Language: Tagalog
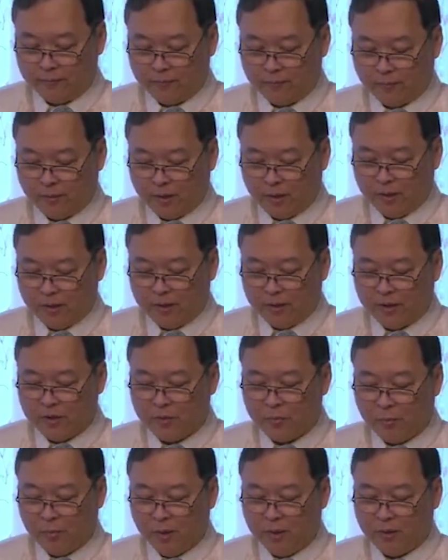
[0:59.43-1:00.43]
Binigyang diin
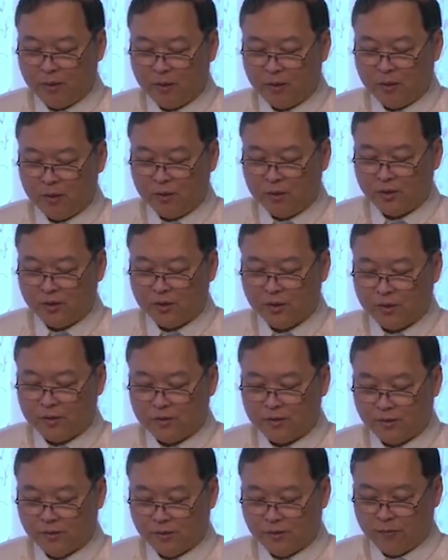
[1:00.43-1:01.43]
naman ng kalihim na
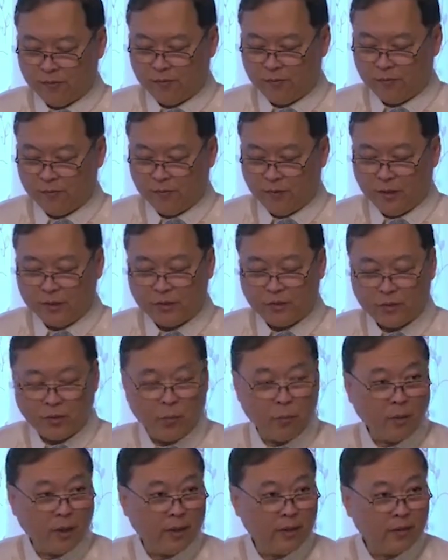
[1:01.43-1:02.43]
kailangang pagsikapan ng
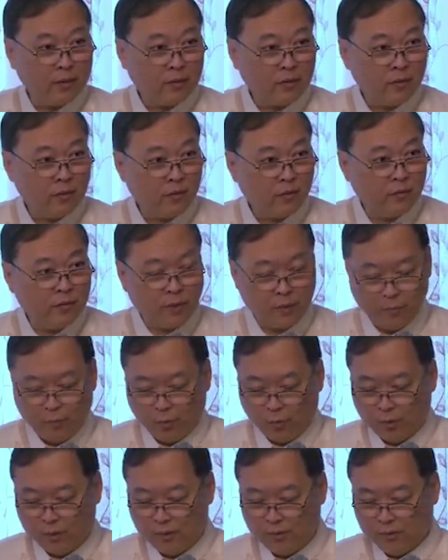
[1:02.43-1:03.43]
DICT na
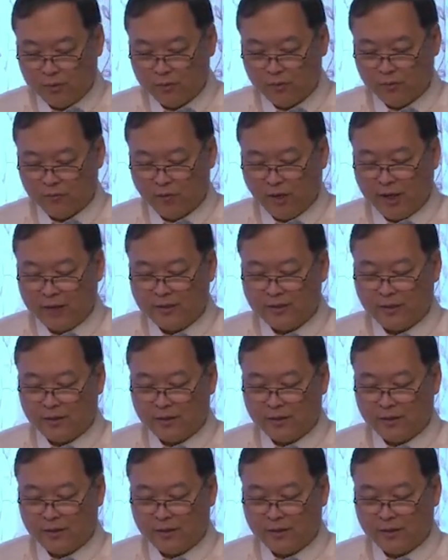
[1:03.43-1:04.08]
matiyak na ang